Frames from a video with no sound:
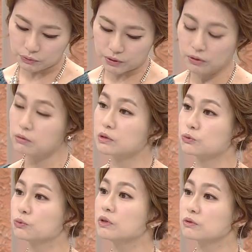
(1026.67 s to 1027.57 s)
뇌혈관
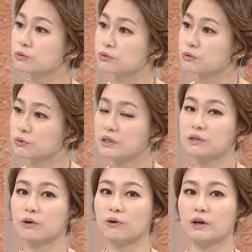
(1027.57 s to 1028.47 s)
조영술을
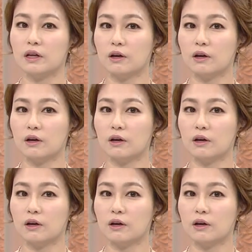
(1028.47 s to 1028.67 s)
통해서